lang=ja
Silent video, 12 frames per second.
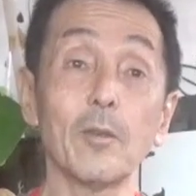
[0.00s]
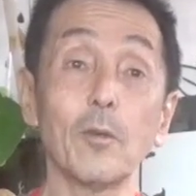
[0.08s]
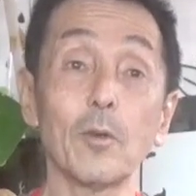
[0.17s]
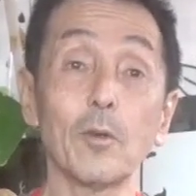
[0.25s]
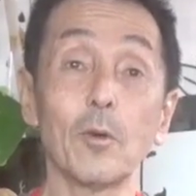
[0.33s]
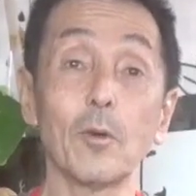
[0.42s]
い
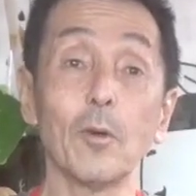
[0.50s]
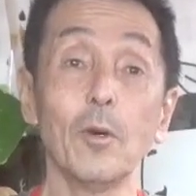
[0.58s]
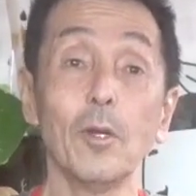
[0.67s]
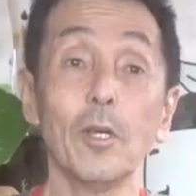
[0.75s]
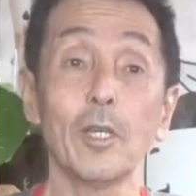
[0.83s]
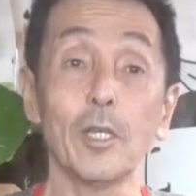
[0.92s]
ろいろ
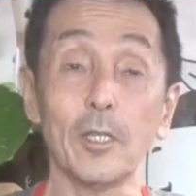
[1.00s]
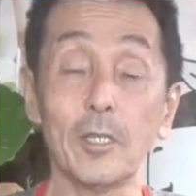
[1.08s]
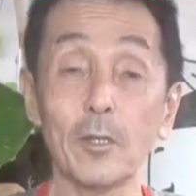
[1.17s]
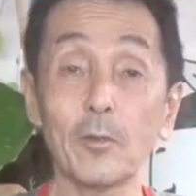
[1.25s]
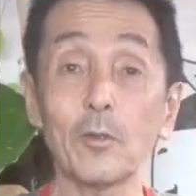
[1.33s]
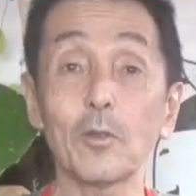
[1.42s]
行っ
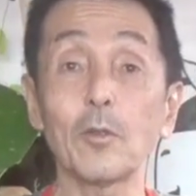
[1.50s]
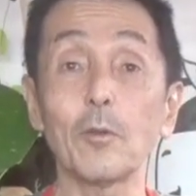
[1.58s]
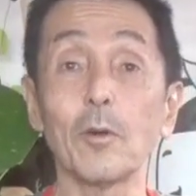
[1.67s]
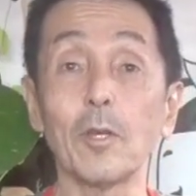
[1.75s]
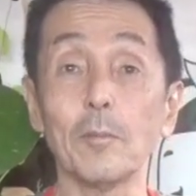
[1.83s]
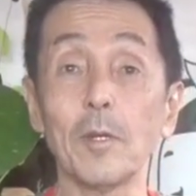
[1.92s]
てくる
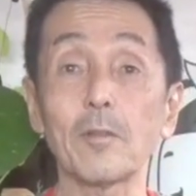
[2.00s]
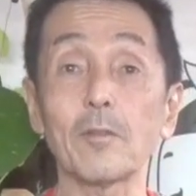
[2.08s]
人はいま